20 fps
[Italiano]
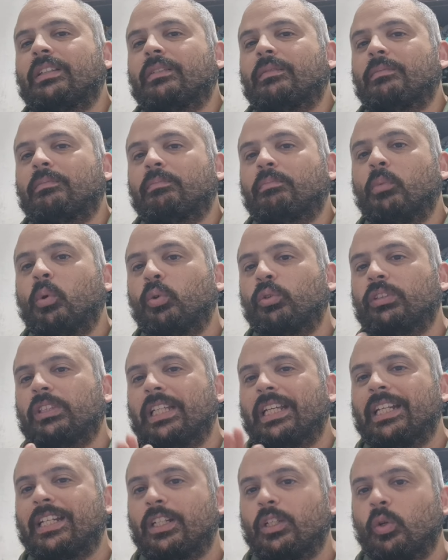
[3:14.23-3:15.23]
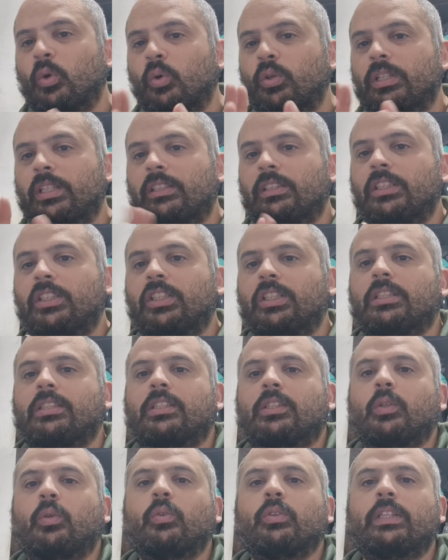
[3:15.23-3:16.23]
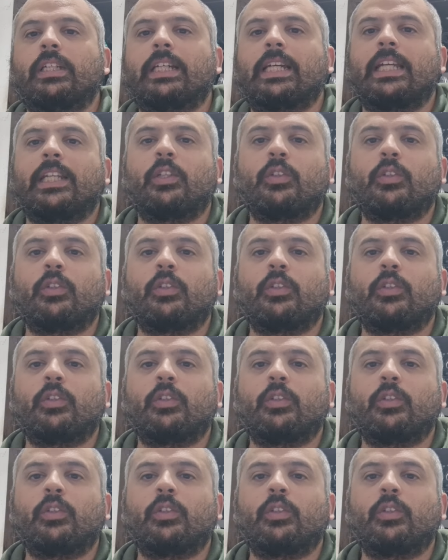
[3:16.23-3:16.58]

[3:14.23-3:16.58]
molti errori di gestione che